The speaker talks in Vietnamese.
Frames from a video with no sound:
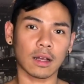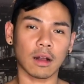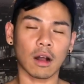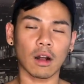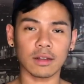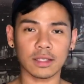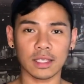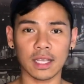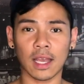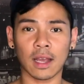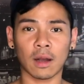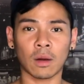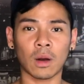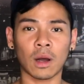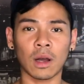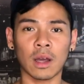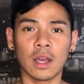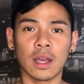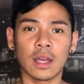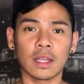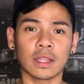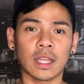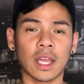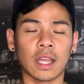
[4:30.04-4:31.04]
cocktail á
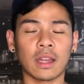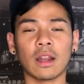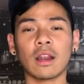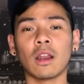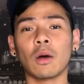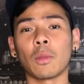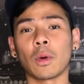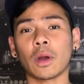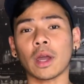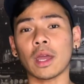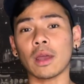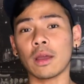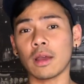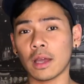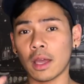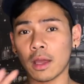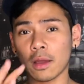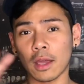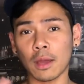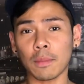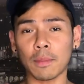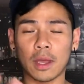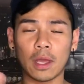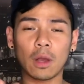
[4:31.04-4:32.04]
thì đó là một cái cái
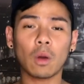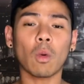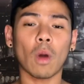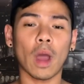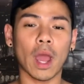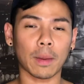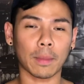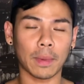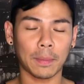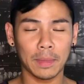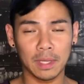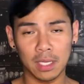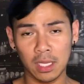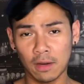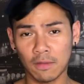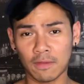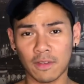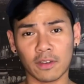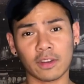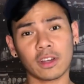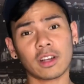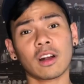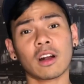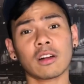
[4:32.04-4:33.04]
cái mỹ quan mà mình nhìn
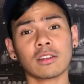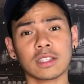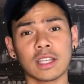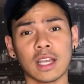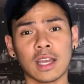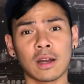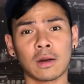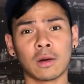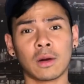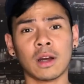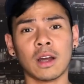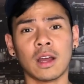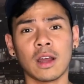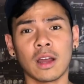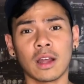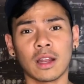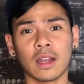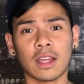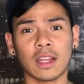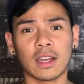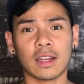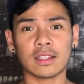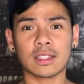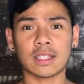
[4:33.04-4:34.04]
vào cái cocktail á
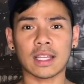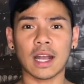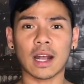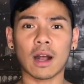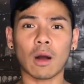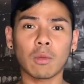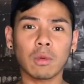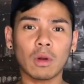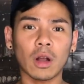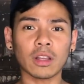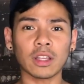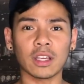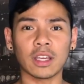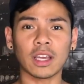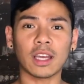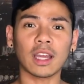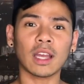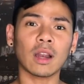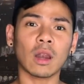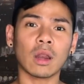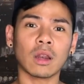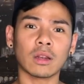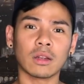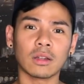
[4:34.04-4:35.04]
thì nó sẽ không có những
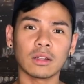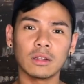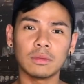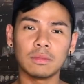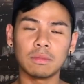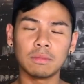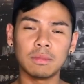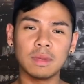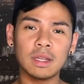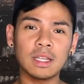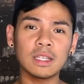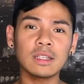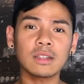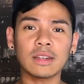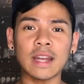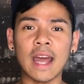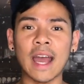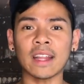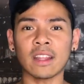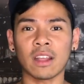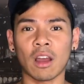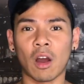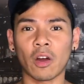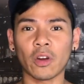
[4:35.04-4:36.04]
cái miếng nước
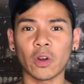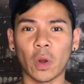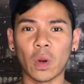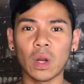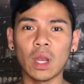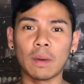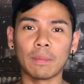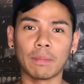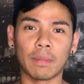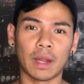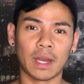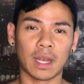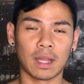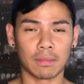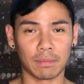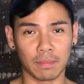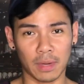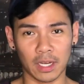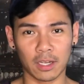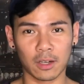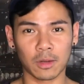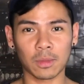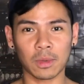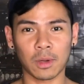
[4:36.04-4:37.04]
đá nhỏ nổi lần bình lần
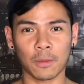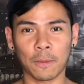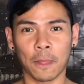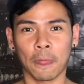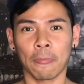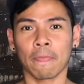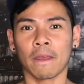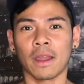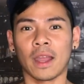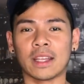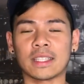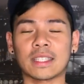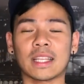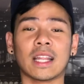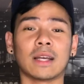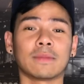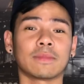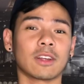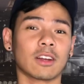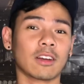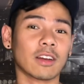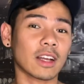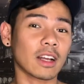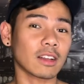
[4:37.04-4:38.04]
bình đúng không thì sẽ làm
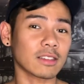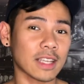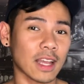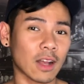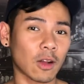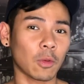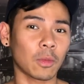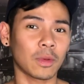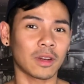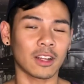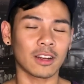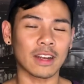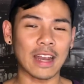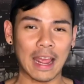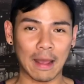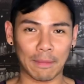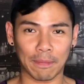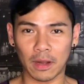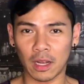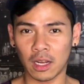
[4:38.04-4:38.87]
cho cái cocktail của mình nó đẹp